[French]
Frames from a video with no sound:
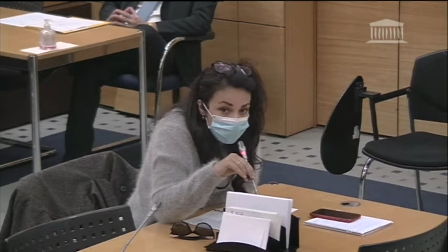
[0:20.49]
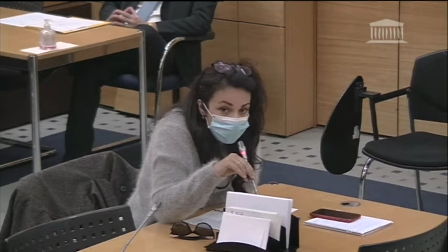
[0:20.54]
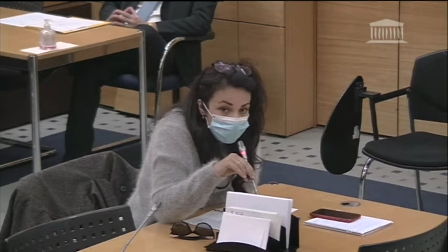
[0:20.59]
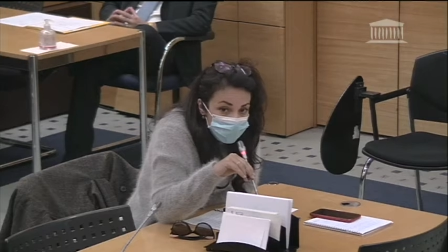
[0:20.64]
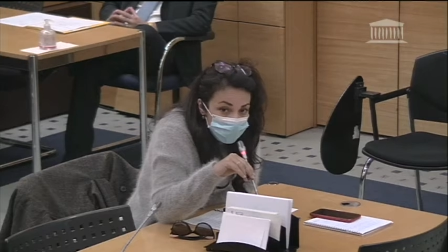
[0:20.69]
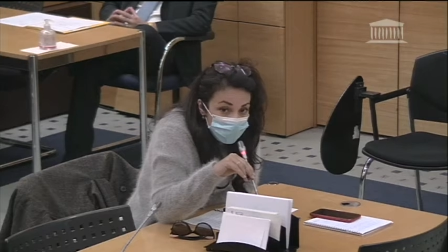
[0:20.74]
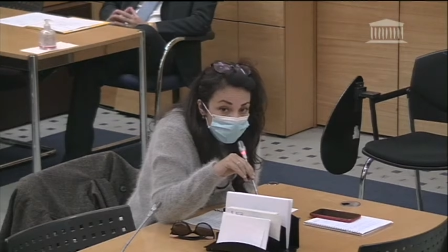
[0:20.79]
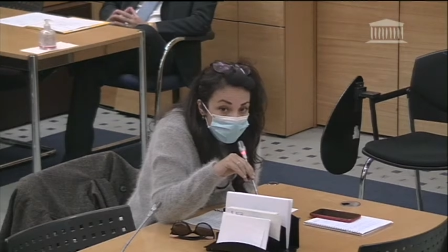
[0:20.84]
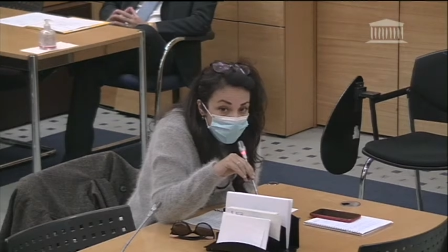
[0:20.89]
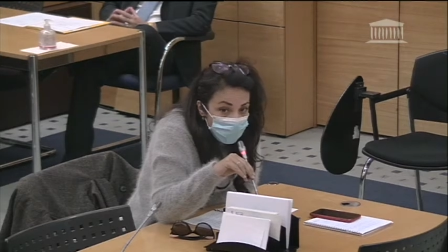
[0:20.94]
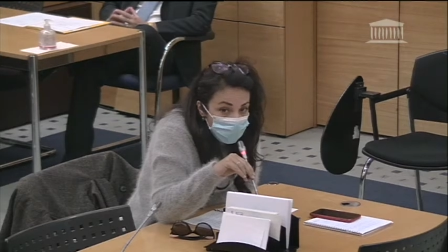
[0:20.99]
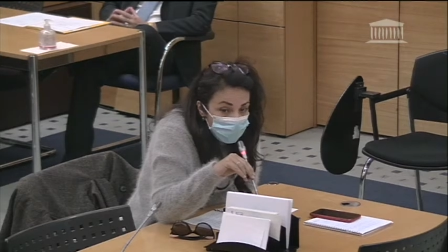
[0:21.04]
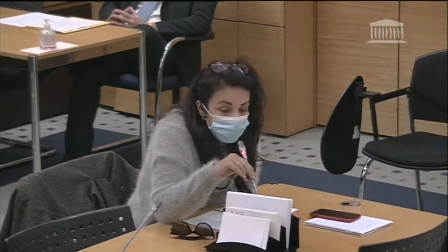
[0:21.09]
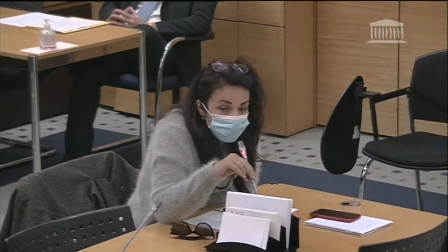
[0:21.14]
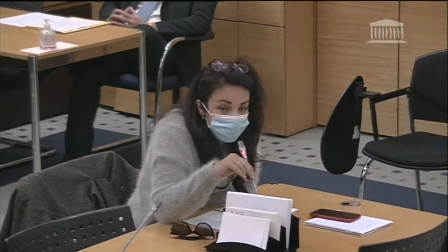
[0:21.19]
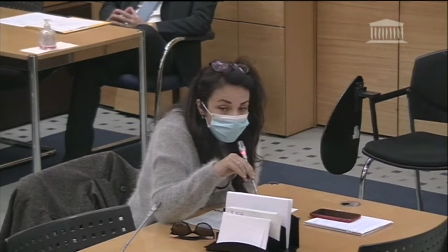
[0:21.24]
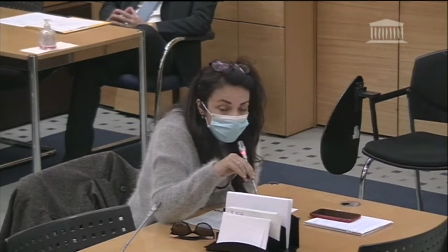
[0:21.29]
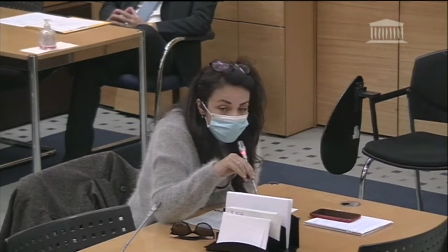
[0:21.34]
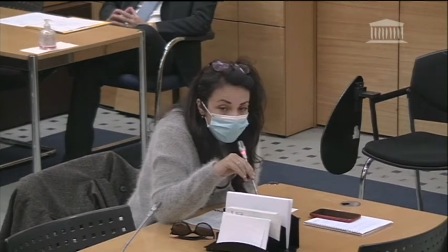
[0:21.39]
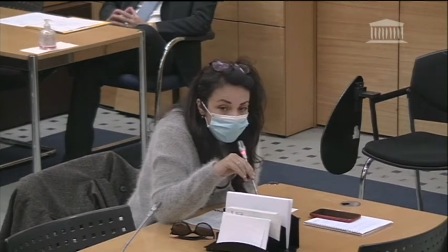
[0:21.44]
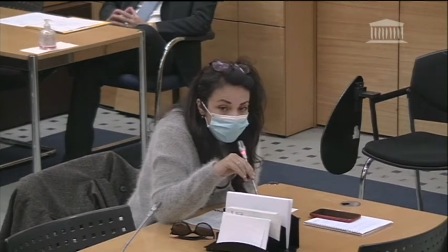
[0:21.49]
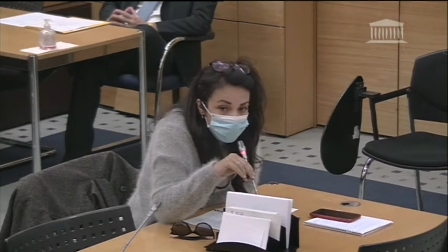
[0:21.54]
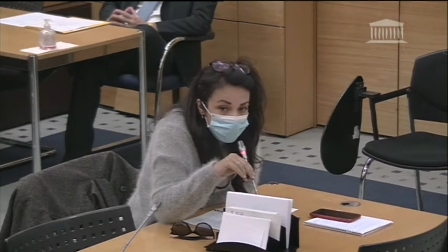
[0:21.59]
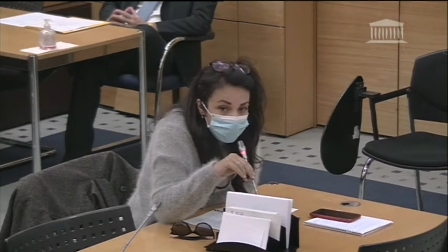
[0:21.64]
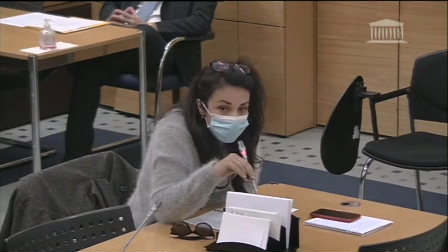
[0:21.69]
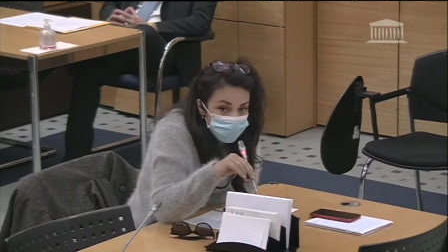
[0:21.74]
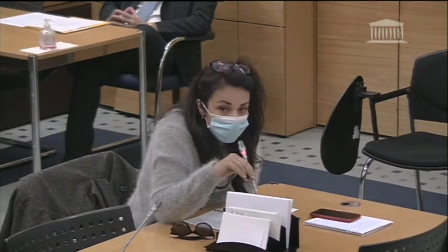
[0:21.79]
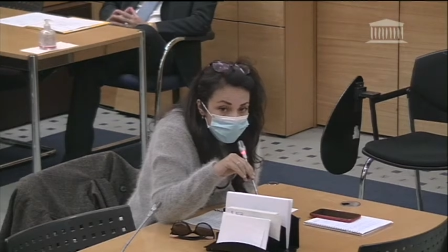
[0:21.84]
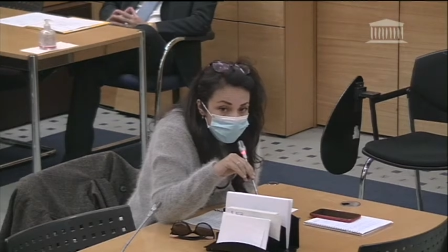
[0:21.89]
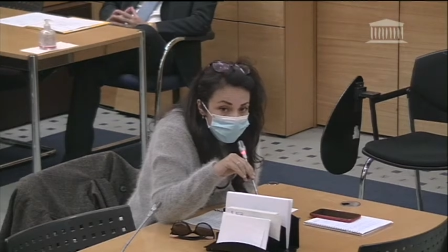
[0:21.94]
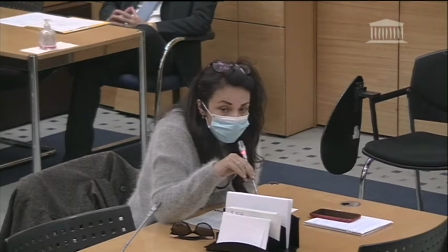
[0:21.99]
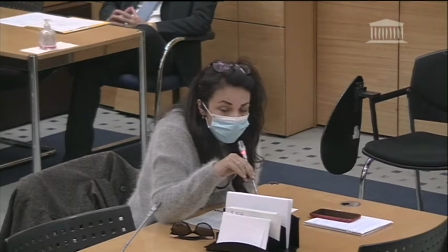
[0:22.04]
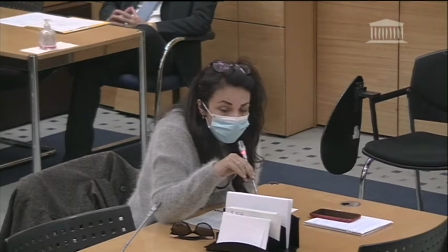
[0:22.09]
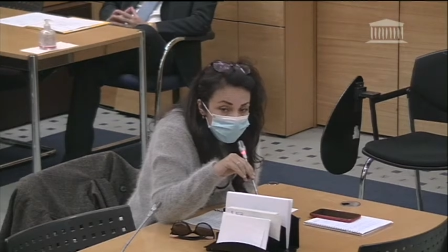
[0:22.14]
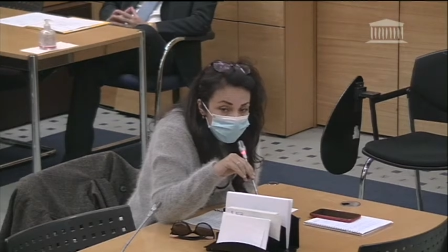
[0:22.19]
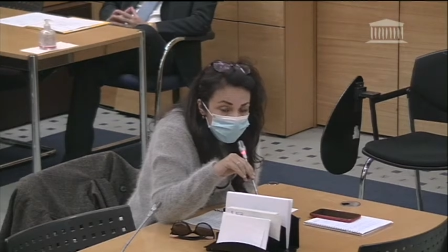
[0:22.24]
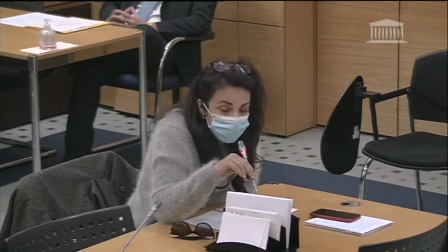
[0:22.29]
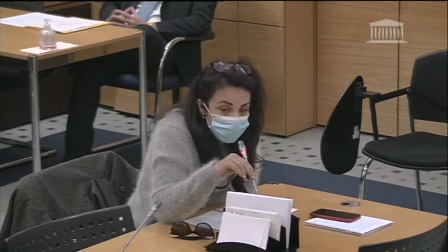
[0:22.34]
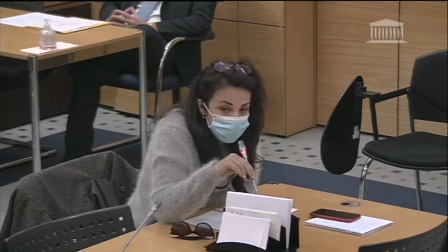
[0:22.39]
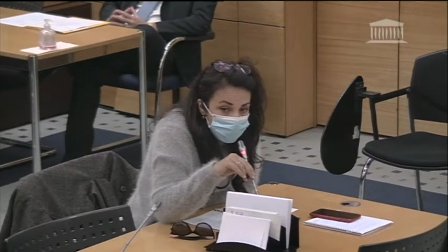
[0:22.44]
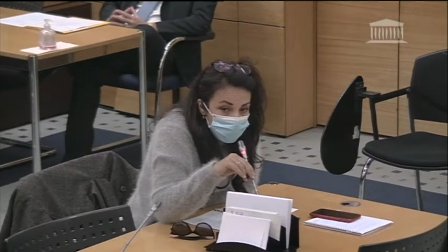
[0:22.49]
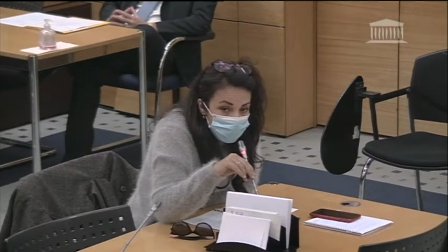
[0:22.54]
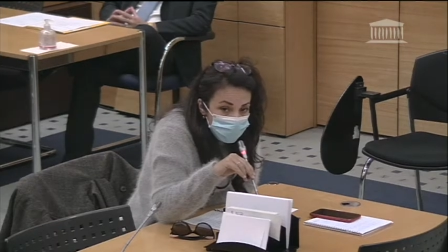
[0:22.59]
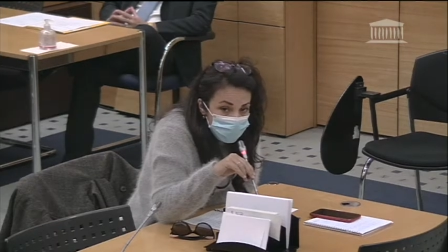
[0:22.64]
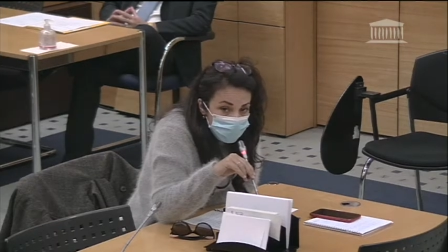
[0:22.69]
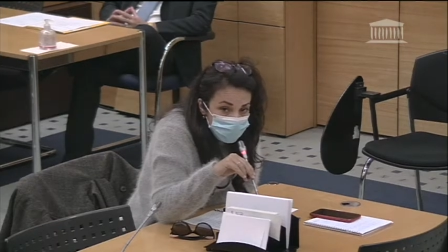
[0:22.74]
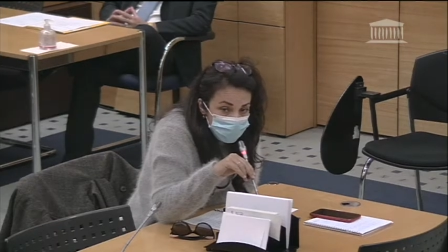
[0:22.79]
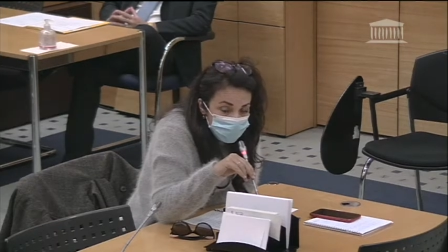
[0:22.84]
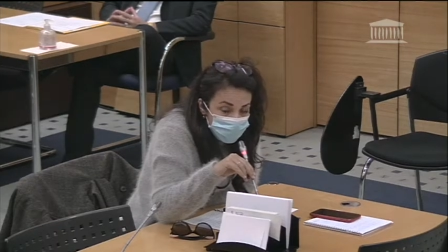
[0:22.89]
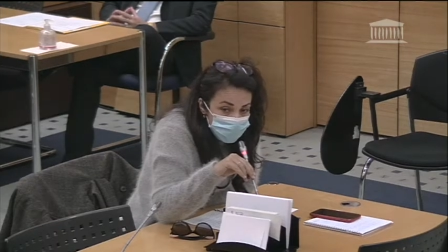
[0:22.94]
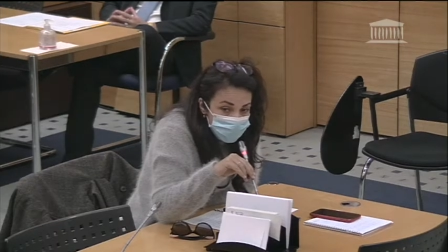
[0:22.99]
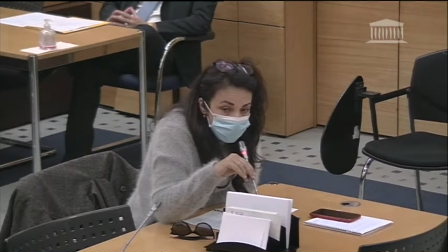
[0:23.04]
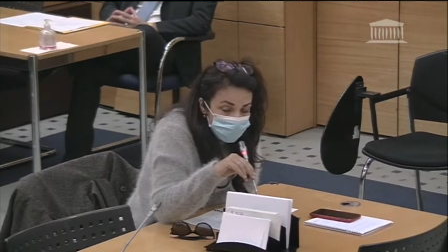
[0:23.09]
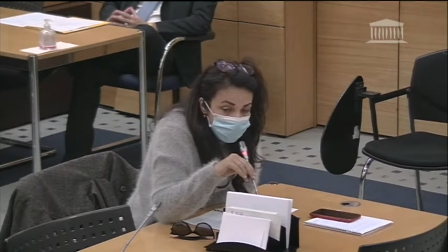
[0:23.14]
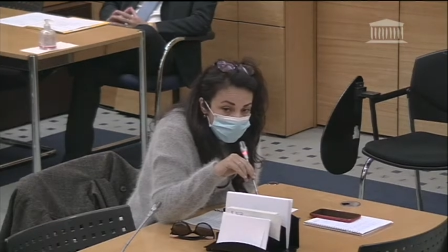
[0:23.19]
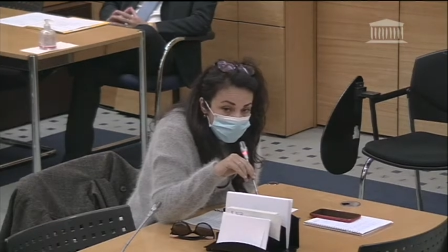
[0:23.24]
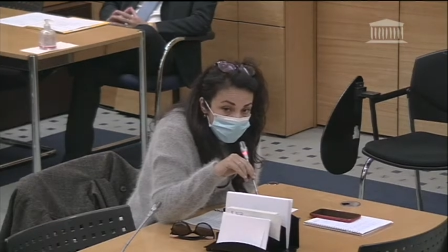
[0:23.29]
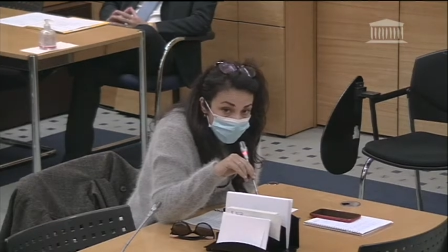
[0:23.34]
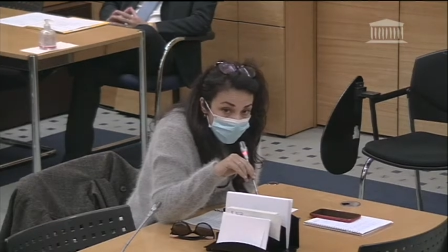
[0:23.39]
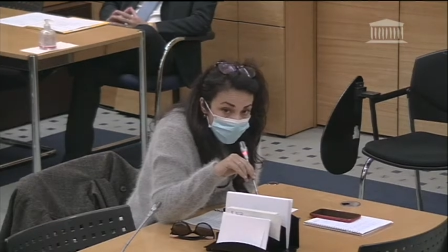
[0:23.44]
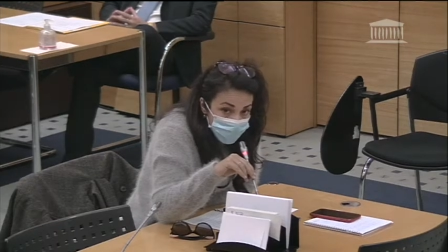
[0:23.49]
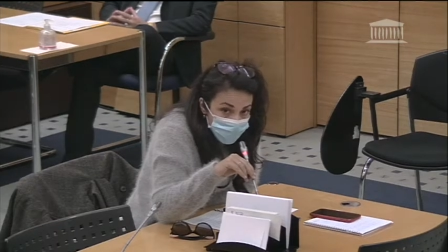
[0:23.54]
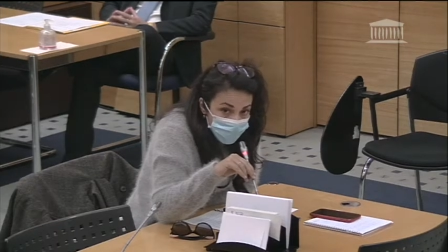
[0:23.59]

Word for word: ma sœur m'a raconté effectivement comment ça s'est passé